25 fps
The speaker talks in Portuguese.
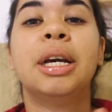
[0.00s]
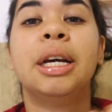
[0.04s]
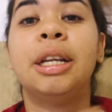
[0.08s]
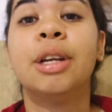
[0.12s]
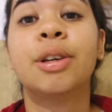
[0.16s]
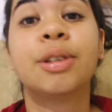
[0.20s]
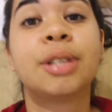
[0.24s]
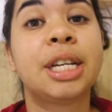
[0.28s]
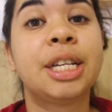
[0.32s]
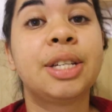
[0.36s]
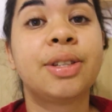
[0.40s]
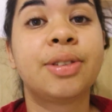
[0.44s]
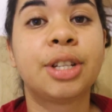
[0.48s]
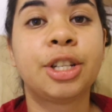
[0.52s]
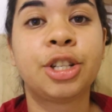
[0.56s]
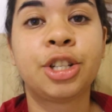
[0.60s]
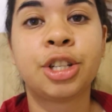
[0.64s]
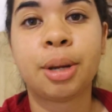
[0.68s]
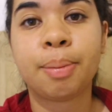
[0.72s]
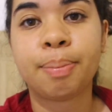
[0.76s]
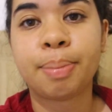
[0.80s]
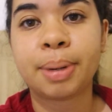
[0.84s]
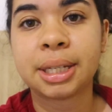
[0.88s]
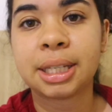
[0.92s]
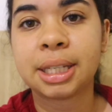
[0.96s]
Não sei se vocês
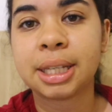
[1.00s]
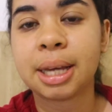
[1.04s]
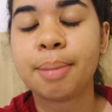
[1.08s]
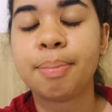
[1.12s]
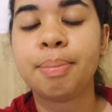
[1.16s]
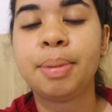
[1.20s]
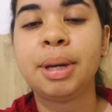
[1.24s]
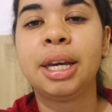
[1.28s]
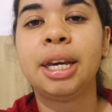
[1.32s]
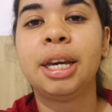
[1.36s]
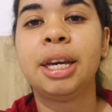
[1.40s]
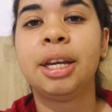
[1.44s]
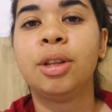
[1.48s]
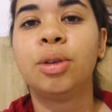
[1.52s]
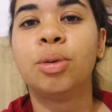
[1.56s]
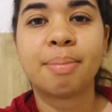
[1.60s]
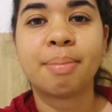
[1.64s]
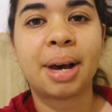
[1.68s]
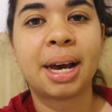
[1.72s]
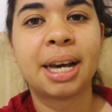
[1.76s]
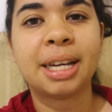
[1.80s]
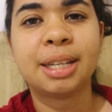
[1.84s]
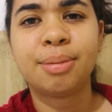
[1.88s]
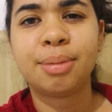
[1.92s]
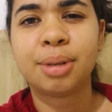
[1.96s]
têm percebido,
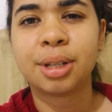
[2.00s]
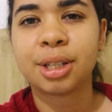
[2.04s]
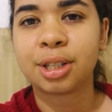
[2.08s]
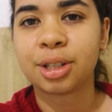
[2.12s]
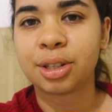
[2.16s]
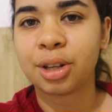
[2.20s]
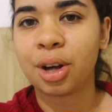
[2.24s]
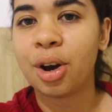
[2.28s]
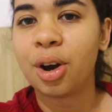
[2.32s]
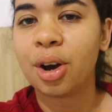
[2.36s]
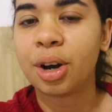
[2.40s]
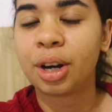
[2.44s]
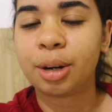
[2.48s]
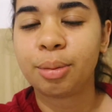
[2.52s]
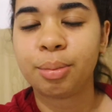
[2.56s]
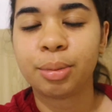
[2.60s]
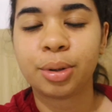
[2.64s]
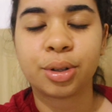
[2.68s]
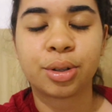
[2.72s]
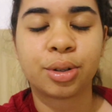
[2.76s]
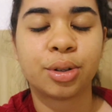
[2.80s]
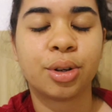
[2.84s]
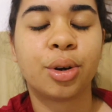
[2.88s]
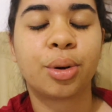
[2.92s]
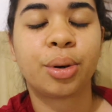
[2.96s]
mas minha sogra,
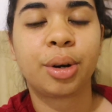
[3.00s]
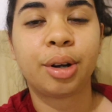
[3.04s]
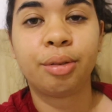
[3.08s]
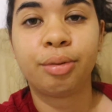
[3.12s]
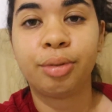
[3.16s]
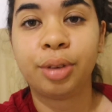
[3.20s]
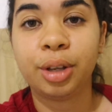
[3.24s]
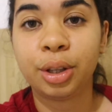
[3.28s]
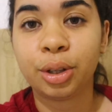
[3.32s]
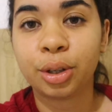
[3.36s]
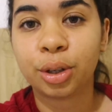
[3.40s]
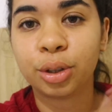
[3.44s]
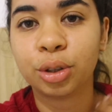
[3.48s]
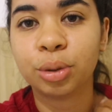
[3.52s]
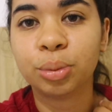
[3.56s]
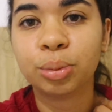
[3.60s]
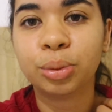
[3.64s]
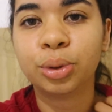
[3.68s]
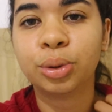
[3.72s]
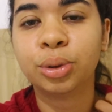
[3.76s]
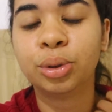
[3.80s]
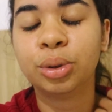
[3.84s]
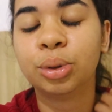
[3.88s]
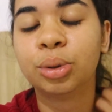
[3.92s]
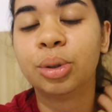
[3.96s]
meu sogro, enfim, todo
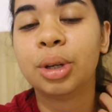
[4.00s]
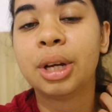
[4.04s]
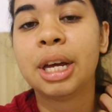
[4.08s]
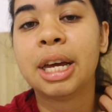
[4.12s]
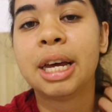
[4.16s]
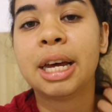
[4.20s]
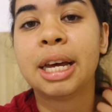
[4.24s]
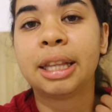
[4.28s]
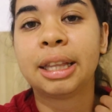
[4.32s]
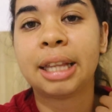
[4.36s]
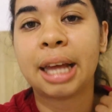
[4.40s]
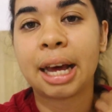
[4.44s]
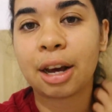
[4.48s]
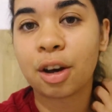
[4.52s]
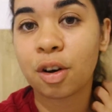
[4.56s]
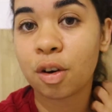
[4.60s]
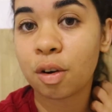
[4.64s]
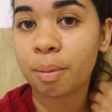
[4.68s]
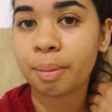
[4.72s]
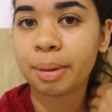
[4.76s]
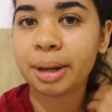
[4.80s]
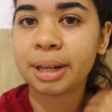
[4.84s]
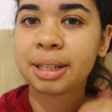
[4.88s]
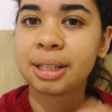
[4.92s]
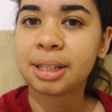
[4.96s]
mundo tá
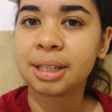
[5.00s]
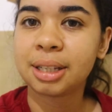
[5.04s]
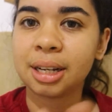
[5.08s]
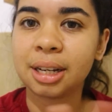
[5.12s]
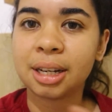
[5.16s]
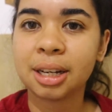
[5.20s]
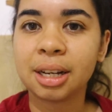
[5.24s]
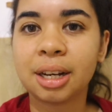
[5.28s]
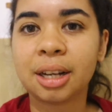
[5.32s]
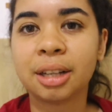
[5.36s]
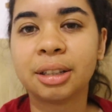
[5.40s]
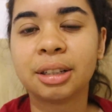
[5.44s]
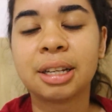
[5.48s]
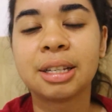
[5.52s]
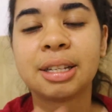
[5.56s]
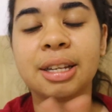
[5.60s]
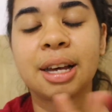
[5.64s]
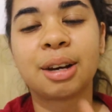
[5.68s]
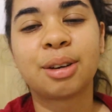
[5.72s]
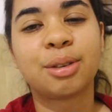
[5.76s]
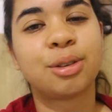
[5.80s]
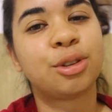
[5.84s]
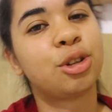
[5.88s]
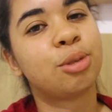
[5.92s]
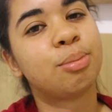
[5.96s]
começando a se
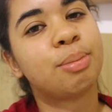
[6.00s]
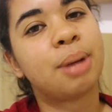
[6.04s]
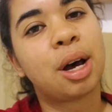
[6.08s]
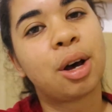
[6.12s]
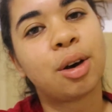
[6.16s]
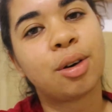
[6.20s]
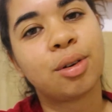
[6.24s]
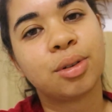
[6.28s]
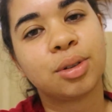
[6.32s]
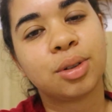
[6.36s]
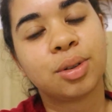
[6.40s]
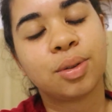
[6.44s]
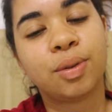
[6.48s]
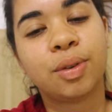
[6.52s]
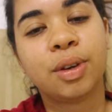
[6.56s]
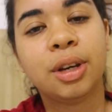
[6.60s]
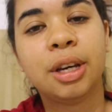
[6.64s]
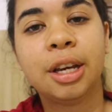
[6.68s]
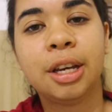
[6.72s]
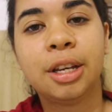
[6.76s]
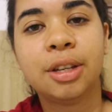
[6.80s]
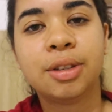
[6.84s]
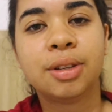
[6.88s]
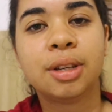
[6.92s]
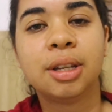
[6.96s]
acostumar com os
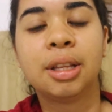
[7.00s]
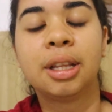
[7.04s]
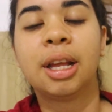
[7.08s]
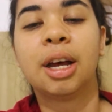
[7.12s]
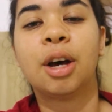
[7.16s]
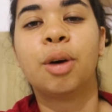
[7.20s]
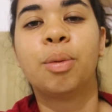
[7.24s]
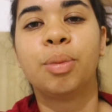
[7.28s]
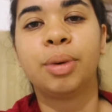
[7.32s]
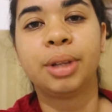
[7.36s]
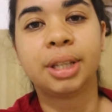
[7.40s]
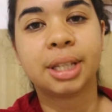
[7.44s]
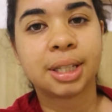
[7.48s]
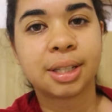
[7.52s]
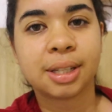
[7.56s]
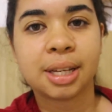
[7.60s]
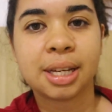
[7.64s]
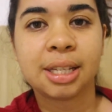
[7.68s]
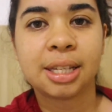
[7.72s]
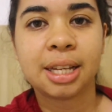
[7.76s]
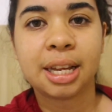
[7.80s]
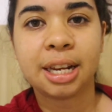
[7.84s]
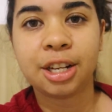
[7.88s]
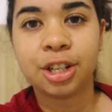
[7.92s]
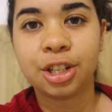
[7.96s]
vídeos, então muitas
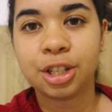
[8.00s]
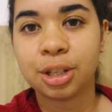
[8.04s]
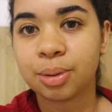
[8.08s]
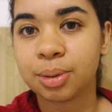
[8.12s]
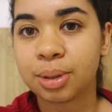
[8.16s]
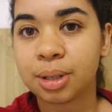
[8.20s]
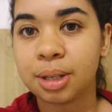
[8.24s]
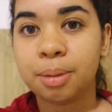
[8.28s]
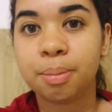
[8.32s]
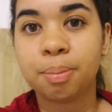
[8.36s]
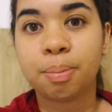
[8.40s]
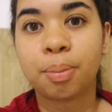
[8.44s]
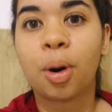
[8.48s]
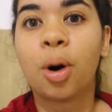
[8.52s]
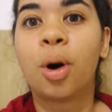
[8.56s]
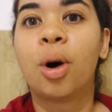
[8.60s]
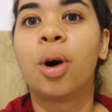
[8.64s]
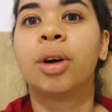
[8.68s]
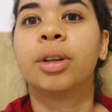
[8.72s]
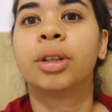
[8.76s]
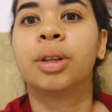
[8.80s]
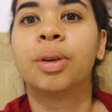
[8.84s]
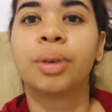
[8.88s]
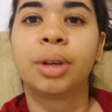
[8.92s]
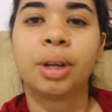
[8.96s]
vezes eles não se
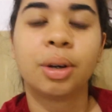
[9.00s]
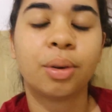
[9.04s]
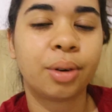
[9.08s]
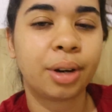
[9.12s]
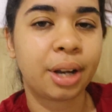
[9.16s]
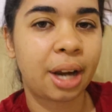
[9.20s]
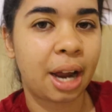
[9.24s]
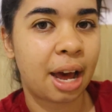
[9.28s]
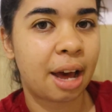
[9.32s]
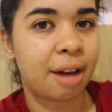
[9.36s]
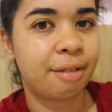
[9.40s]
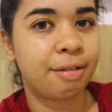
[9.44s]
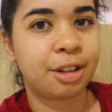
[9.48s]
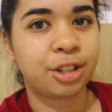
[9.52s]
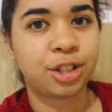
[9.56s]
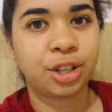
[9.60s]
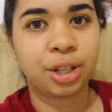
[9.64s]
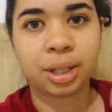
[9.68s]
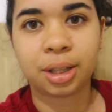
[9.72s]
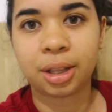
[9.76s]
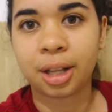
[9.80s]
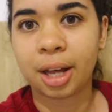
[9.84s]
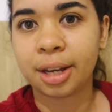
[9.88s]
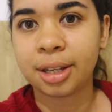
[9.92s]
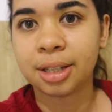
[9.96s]
importam que eu grave a
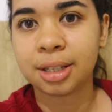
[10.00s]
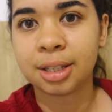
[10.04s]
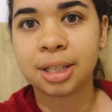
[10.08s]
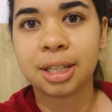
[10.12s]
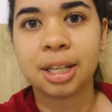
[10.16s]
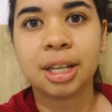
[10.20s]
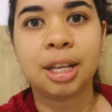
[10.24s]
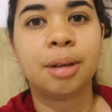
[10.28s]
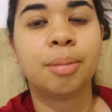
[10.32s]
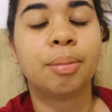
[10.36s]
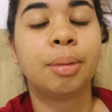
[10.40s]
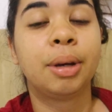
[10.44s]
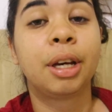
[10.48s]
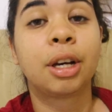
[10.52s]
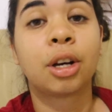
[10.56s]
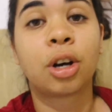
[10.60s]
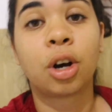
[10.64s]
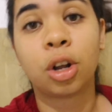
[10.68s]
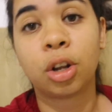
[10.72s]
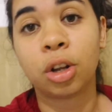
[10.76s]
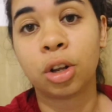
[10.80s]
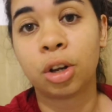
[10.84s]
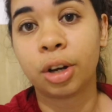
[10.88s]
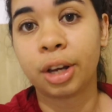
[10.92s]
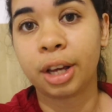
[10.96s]
gente lá em cima e
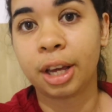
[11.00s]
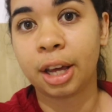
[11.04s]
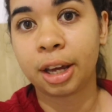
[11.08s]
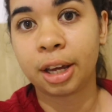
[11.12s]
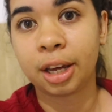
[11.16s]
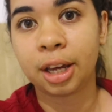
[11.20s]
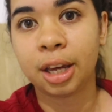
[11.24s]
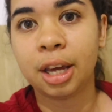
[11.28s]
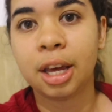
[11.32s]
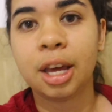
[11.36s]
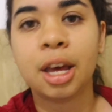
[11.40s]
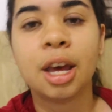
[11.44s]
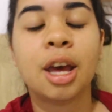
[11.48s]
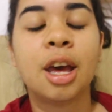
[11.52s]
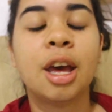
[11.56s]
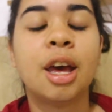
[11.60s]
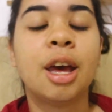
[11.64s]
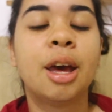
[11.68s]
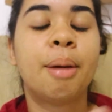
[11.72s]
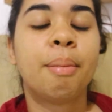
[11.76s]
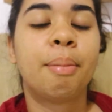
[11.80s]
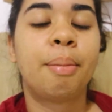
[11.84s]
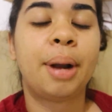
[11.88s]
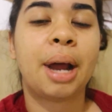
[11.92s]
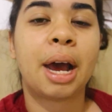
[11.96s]
coloque aqui
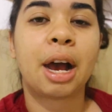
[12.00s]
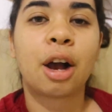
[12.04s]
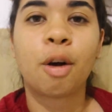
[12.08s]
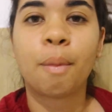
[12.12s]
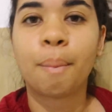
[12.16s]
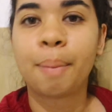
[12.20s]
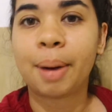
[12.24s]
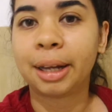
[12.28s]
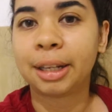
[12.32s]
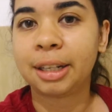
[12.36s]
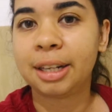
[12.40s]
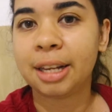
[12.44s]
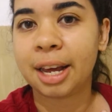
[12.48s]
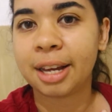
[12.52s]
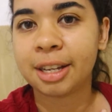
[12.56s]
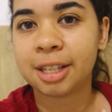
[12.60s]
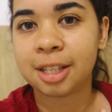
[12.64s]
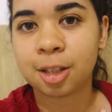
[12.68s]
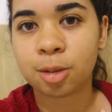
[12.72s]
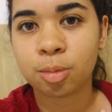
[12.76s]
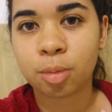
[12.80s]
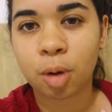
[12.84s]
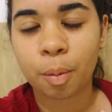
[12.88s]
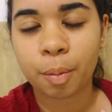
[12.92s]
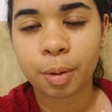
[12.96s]
pra compartilhar
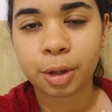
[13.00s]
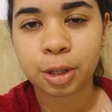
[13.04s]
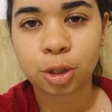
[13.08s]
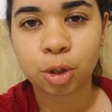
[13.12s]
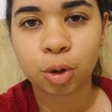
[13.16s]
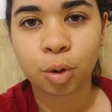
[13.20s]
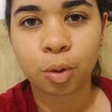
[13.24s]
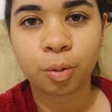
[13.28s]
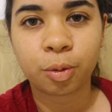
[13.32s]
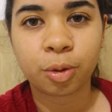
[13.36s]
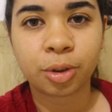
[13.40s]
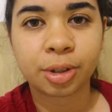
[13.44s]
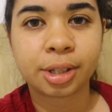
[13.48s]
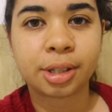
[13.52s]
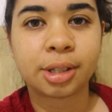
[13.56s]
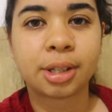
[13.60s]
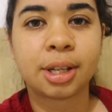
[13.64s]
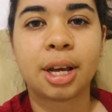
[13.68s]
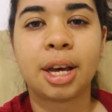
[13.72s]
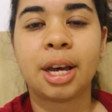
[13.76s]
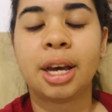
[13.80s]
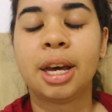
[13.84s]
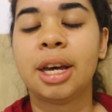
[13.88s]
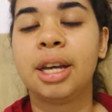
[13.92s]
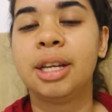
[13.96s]
esses momentos com
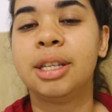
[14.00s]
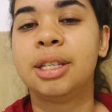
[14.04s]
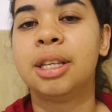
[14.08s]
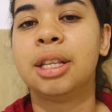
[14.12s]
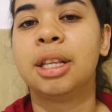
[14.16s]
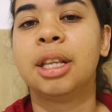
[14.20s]
vocês.